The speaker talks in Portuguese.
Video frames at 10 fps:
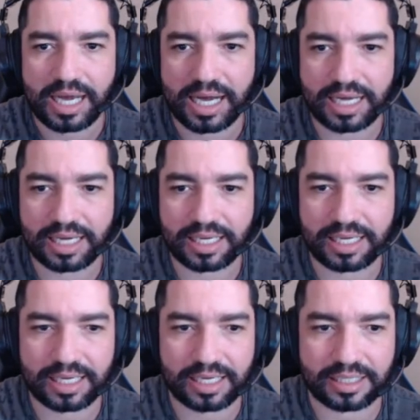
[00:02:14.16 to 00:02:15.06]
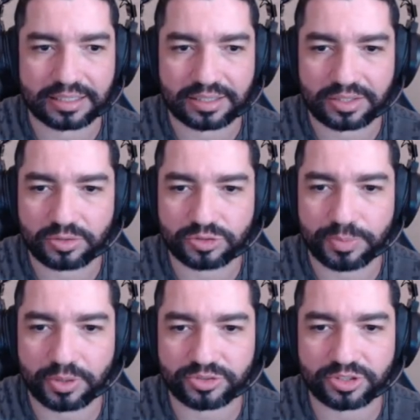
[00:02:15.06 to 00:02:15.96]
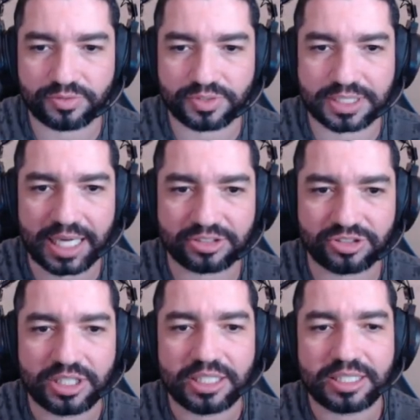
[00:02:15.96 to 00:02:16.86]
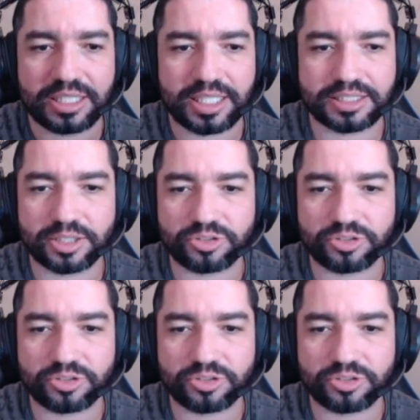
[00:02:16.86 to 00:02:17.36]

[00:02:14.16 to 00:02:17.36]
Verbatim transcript: a, os pontos de atividade, ele não